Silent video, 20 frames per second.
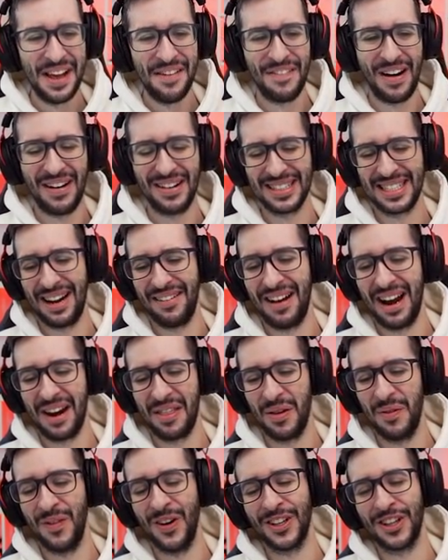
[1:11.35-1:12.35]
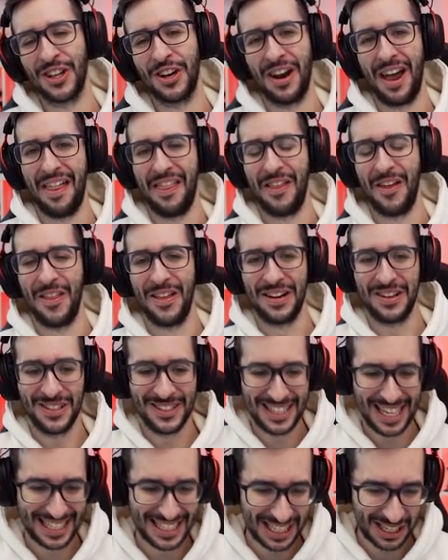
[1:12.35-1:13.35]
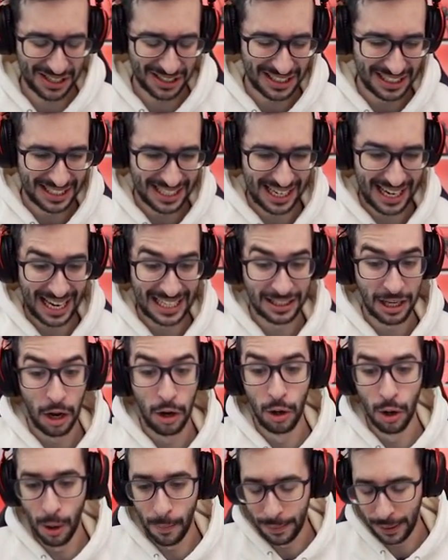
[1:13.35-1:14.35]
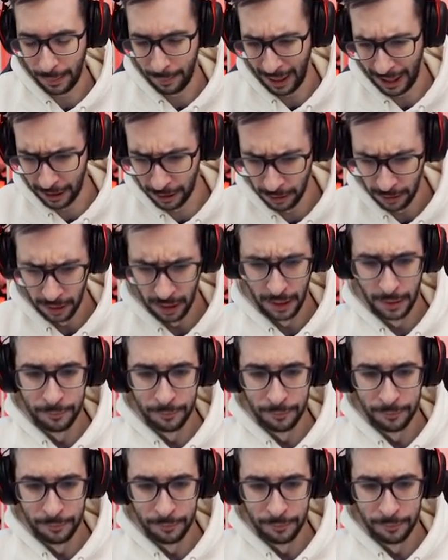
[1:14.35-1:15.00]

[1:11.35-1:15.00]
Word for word: vamos a hablar de un montonazo de cosas, chicos y chicas Lo primero,